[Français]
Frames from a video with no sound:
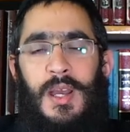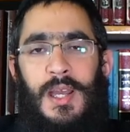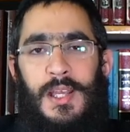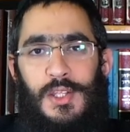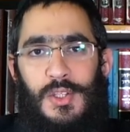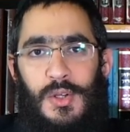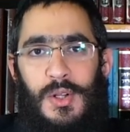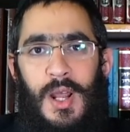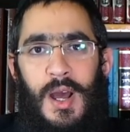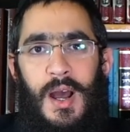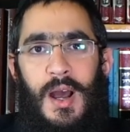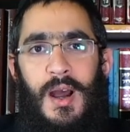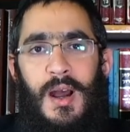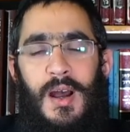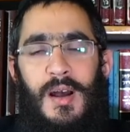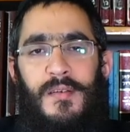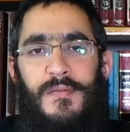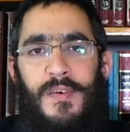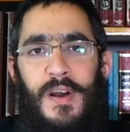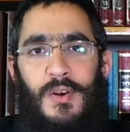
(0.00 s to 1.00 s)
Et
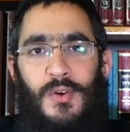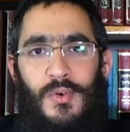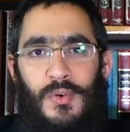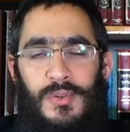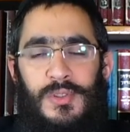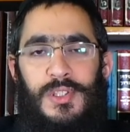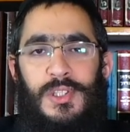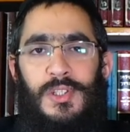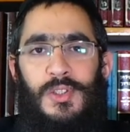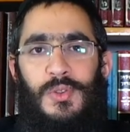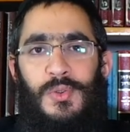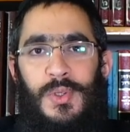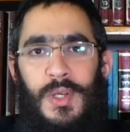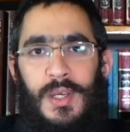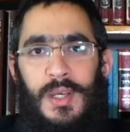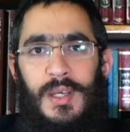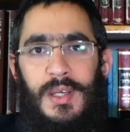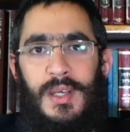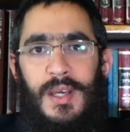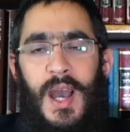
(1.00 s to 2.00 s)
cela va
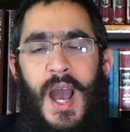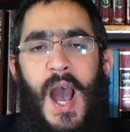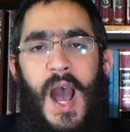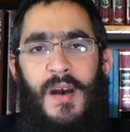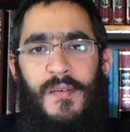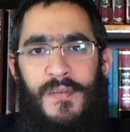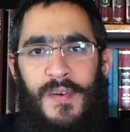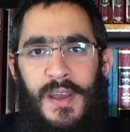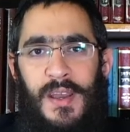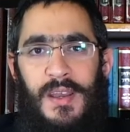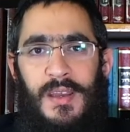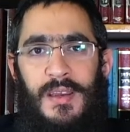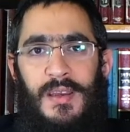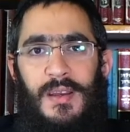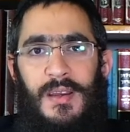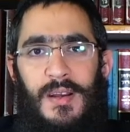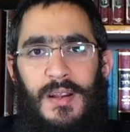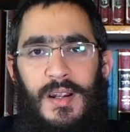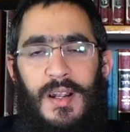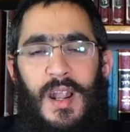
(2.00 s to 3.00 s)
continuer avec
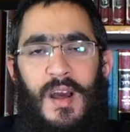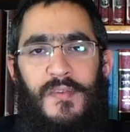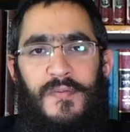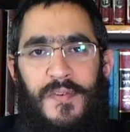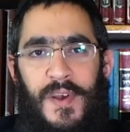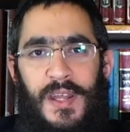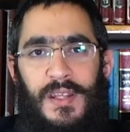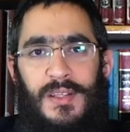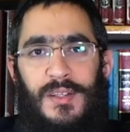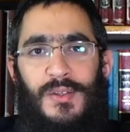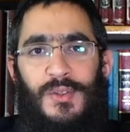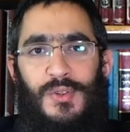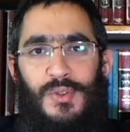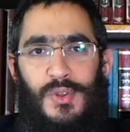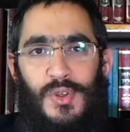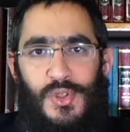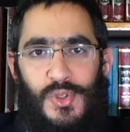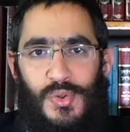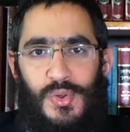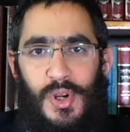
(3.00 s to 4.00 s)
la fête
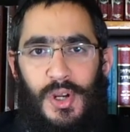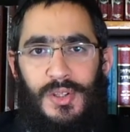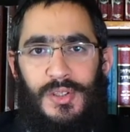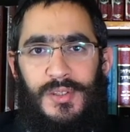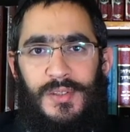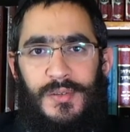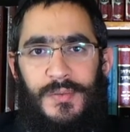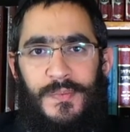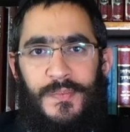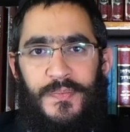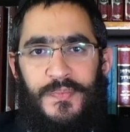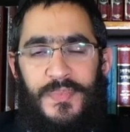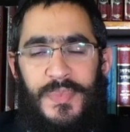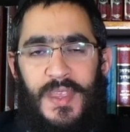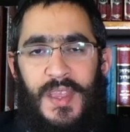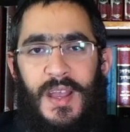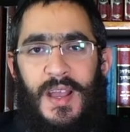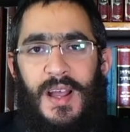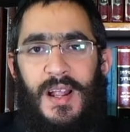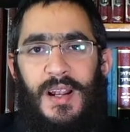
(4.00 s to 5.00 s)
de Sukkot.
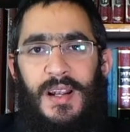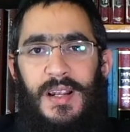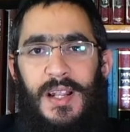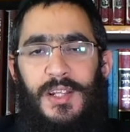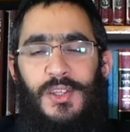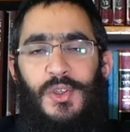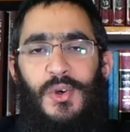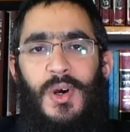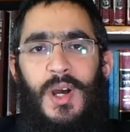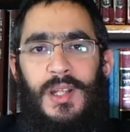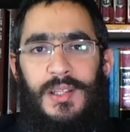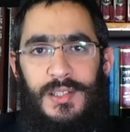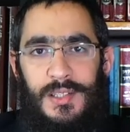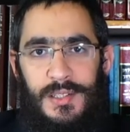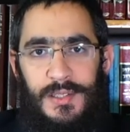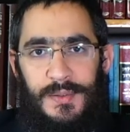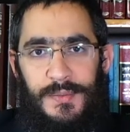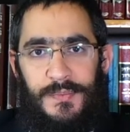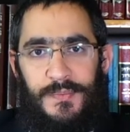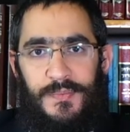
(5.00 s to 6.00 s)
La Torah
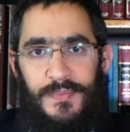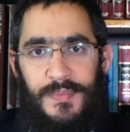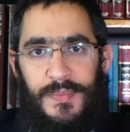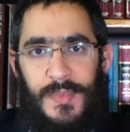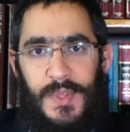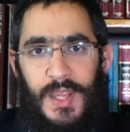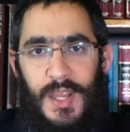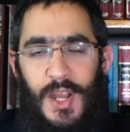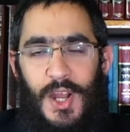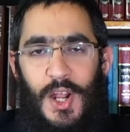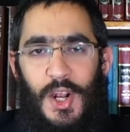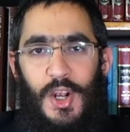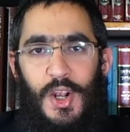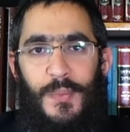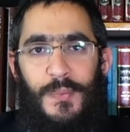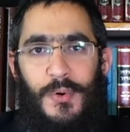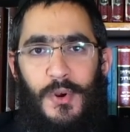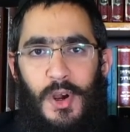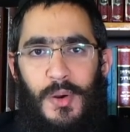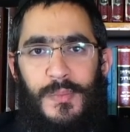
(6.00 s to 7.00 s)
dit,
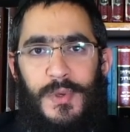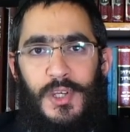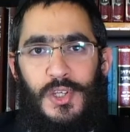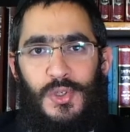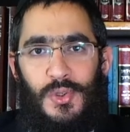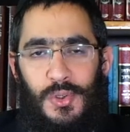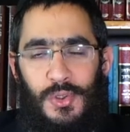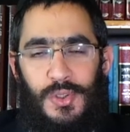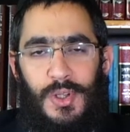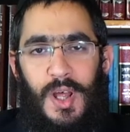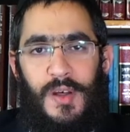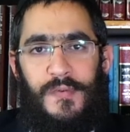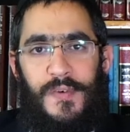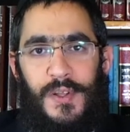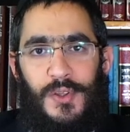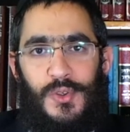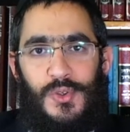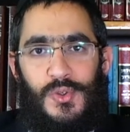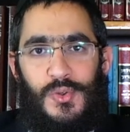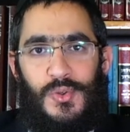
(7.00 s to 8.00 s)
le premier jour de la
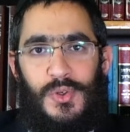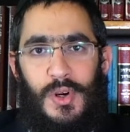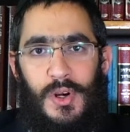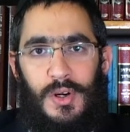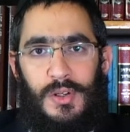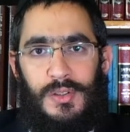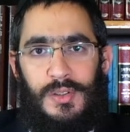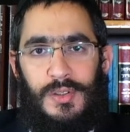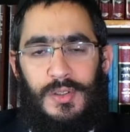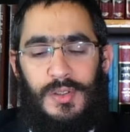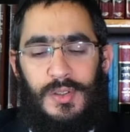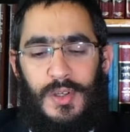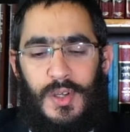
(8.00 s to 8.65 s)
fête de Sukkot,